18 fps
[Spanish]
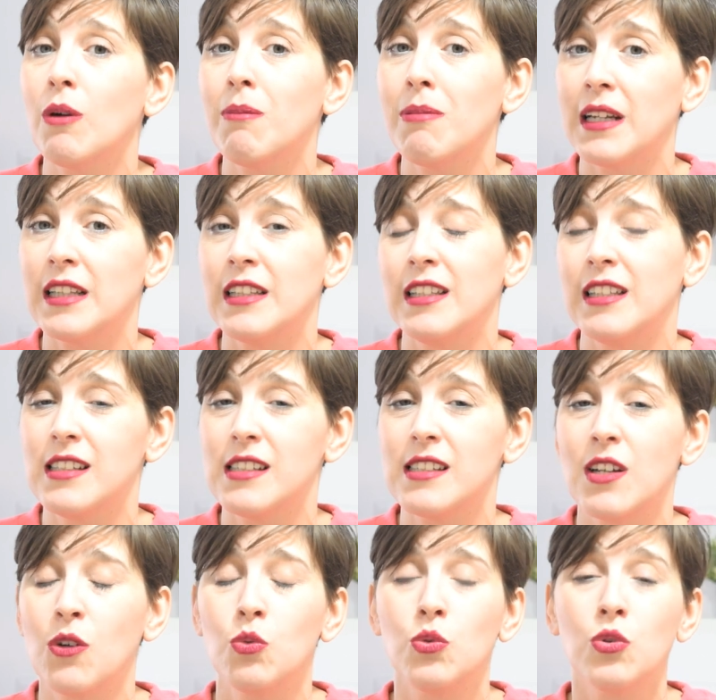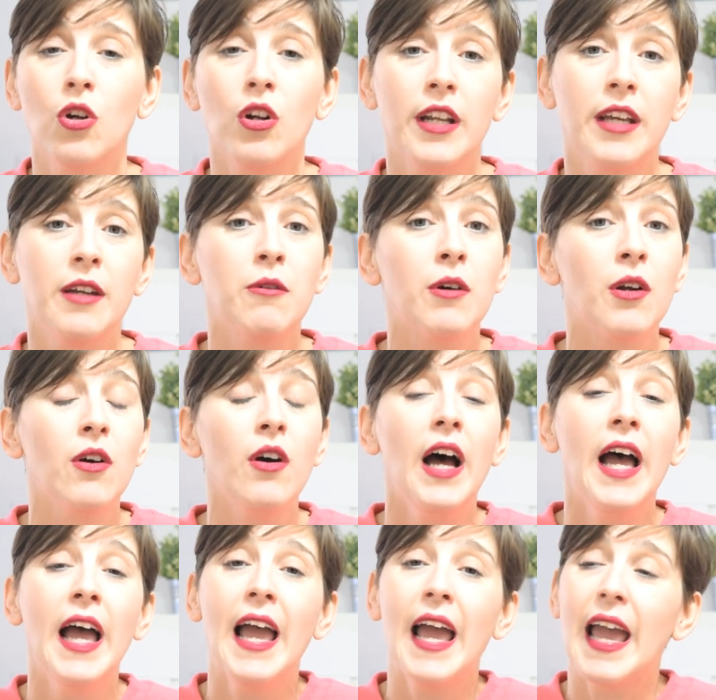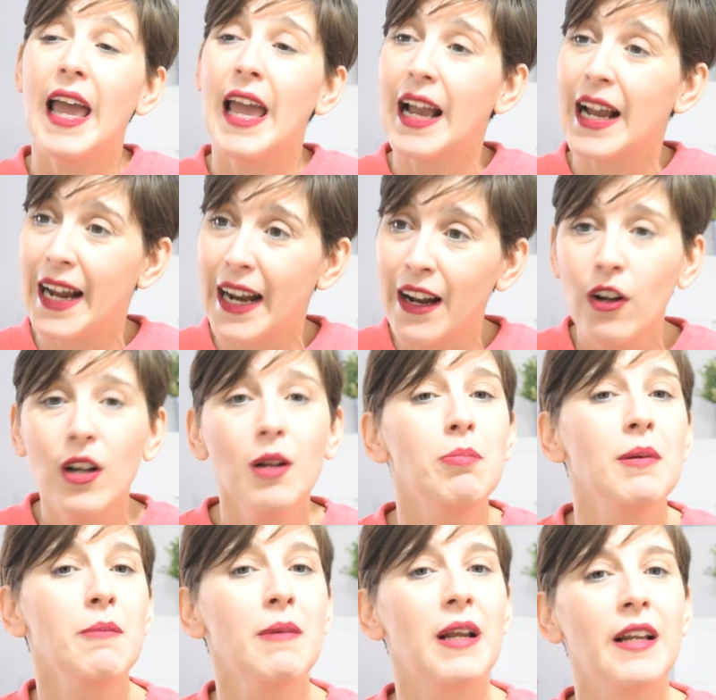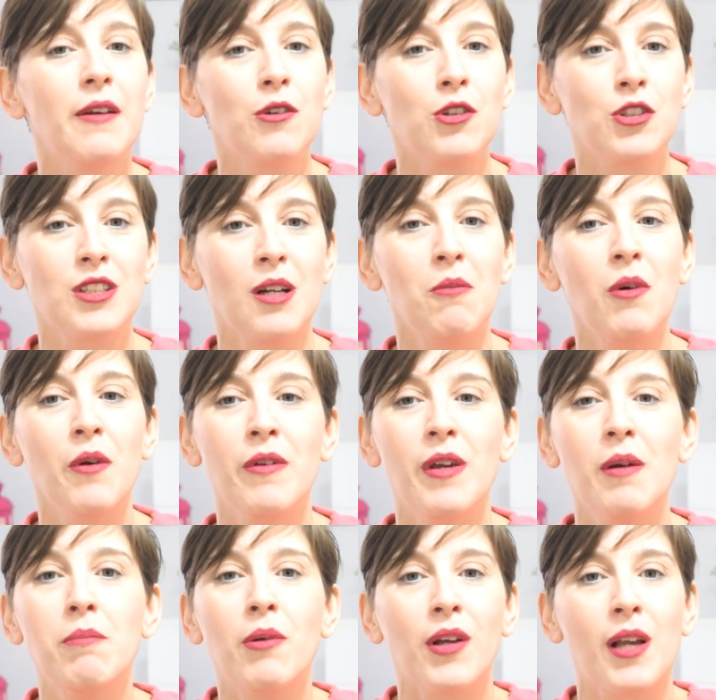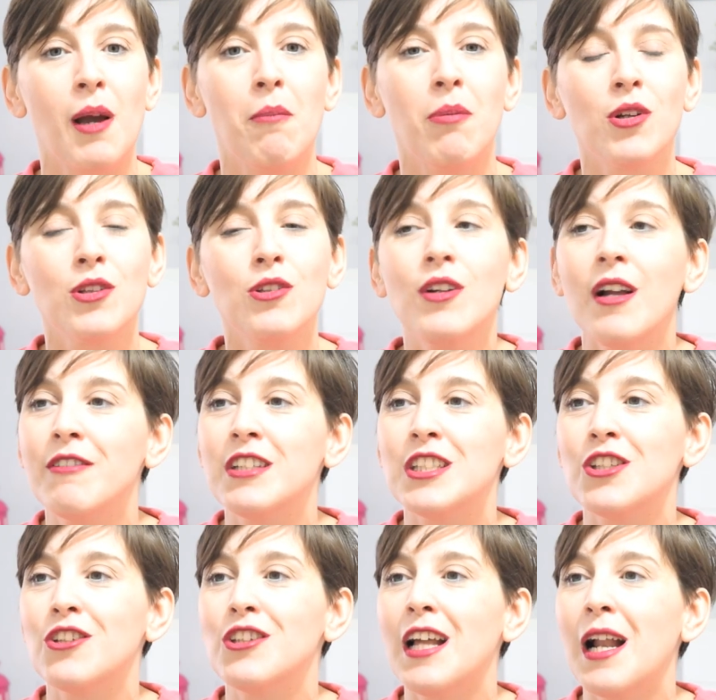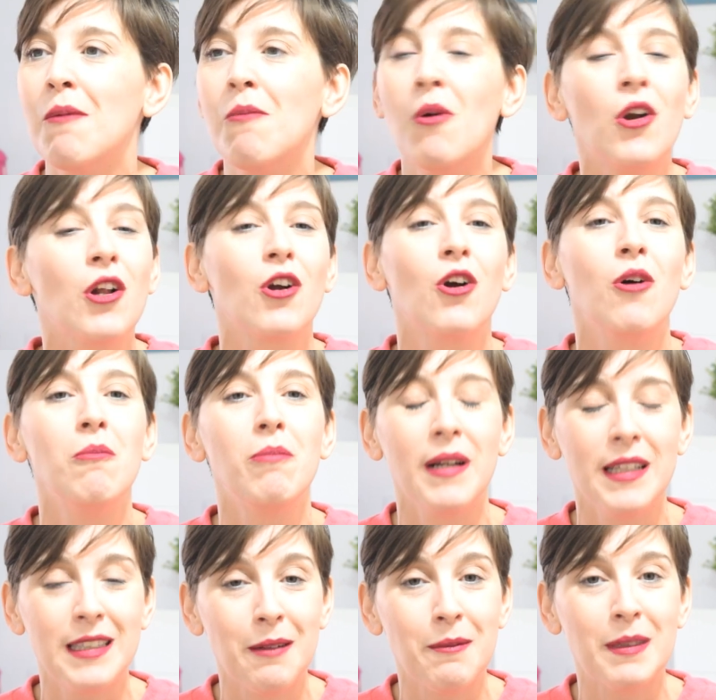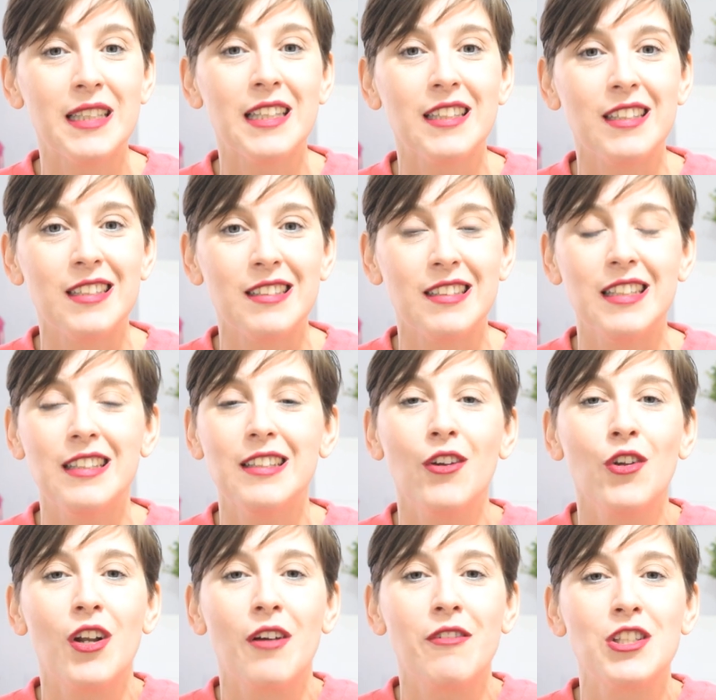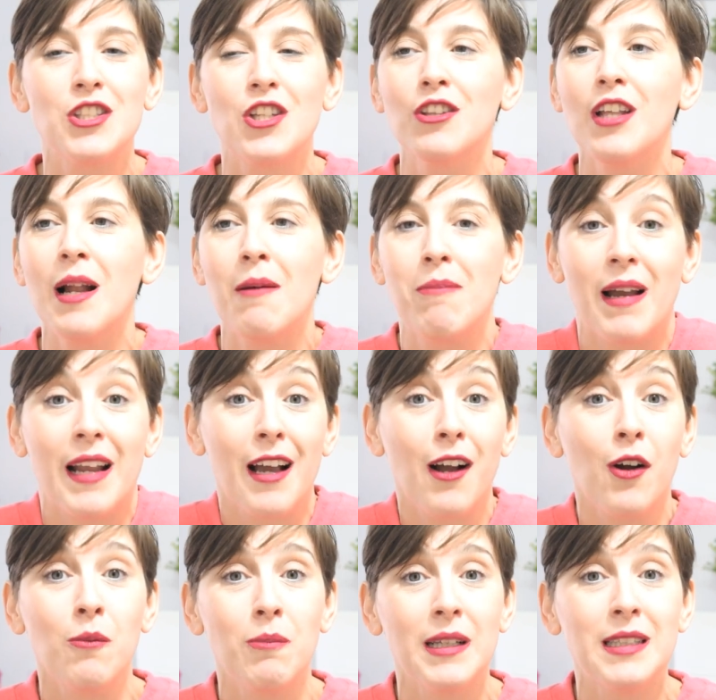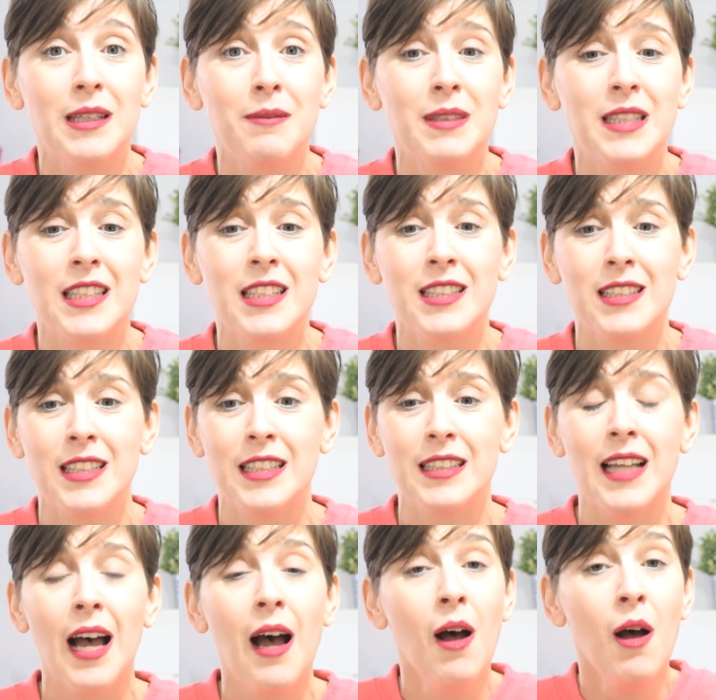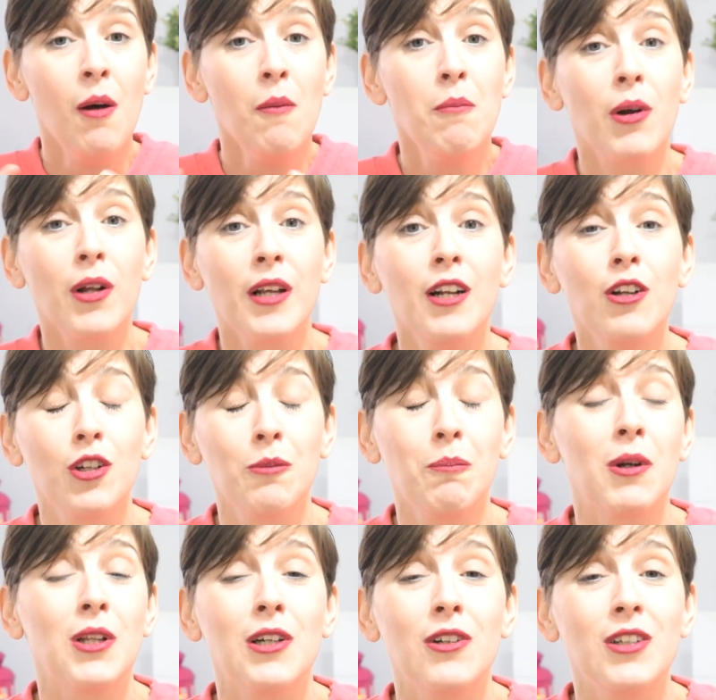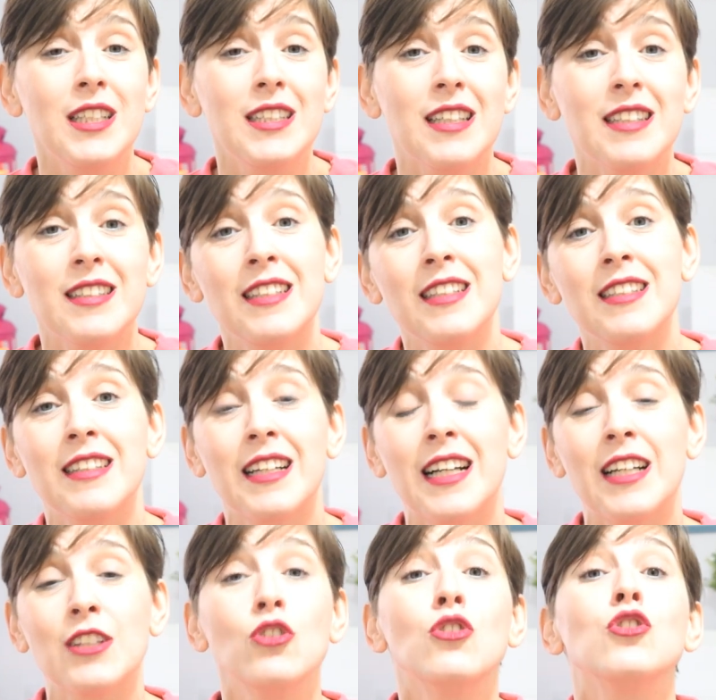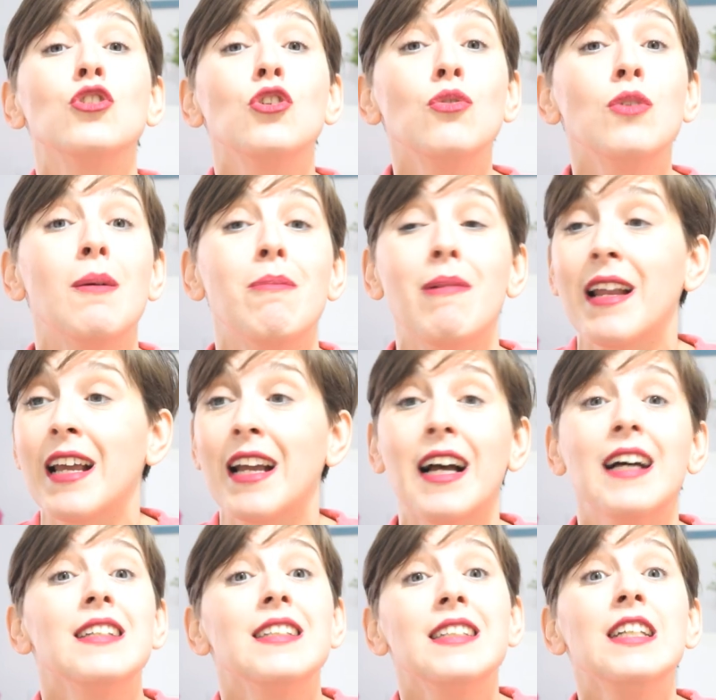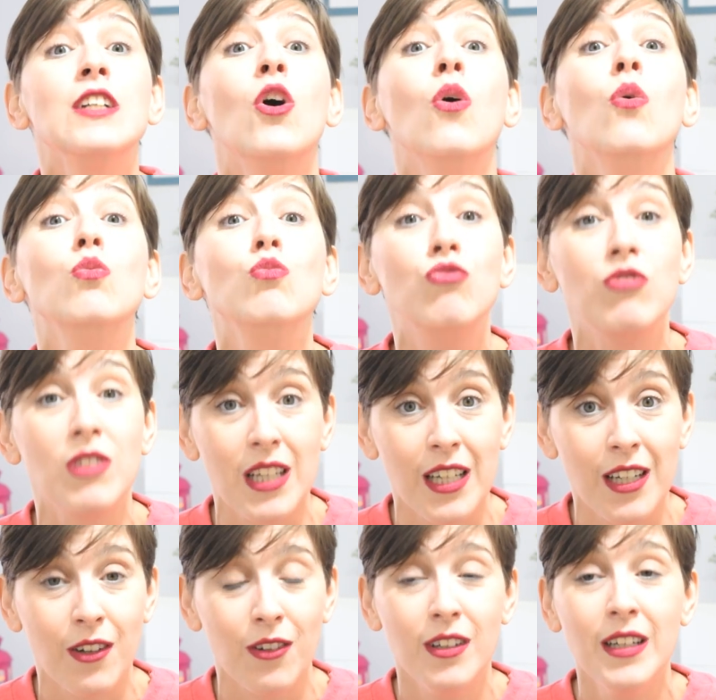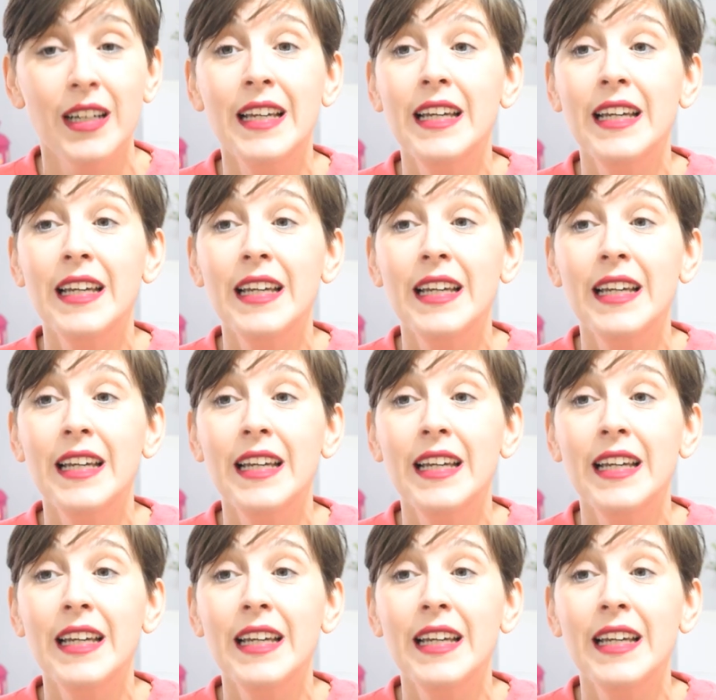a partir del segundo libro, eh, creo que el primer libro está muy bien porque aporta una visión del amor completamente distinta y una visión de la pareja completamente distinta, porque los protagonistas en este caso no son una pareja, sino un trío.